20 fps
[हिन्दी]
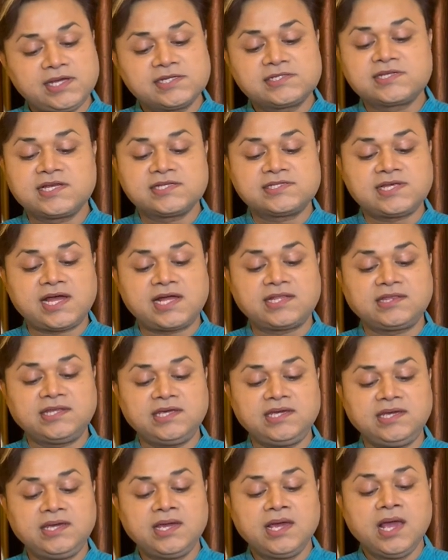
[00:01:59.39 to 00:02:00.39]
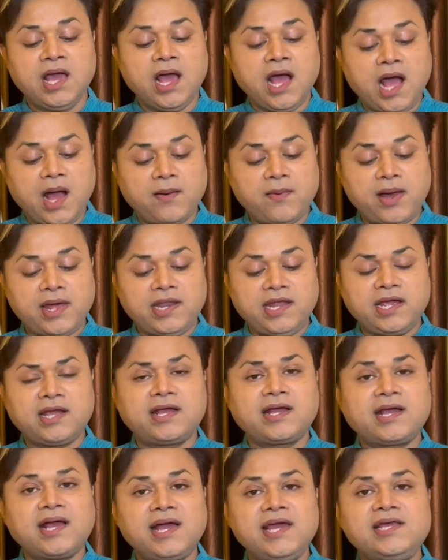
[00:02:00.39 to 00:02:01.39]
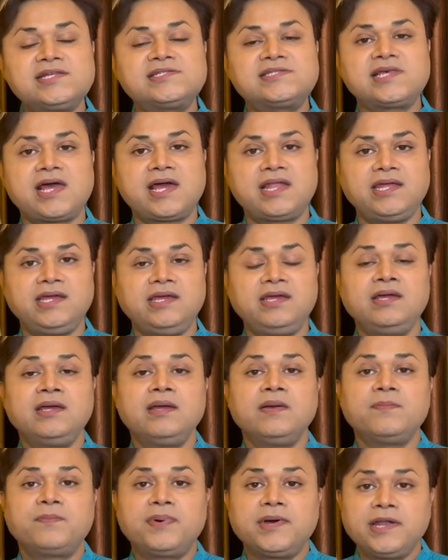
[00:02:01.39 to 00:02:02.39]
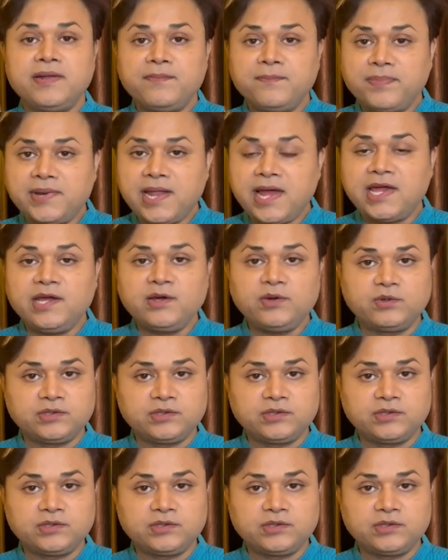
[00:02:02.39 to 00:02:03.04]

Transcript: इसके साथ ही हमारे कई सारी परंपराएं